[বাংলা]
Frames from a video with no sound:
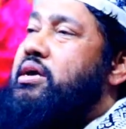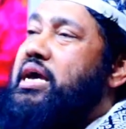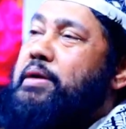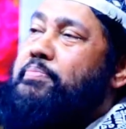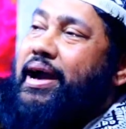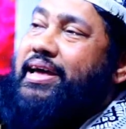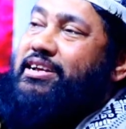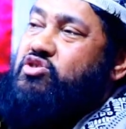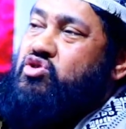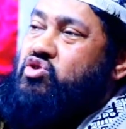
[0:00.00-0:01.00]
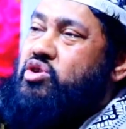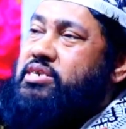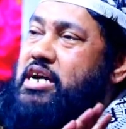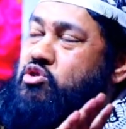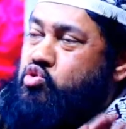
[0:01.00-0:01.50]
এই ভাইয়ের জন্য
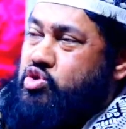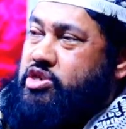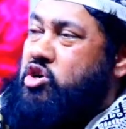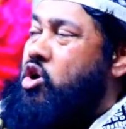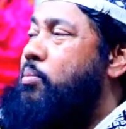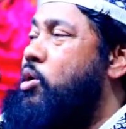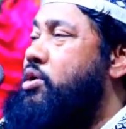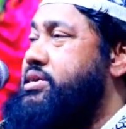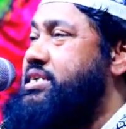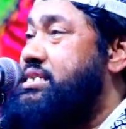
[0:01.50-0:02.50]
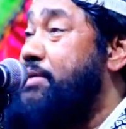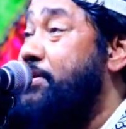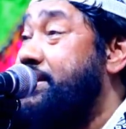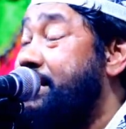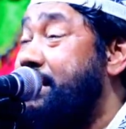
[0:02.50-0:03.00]
এটা খুশির খবর ঠিক না
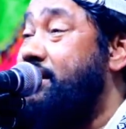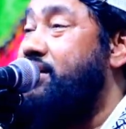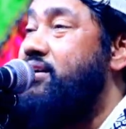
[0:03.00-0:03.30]
ভাই ঠিক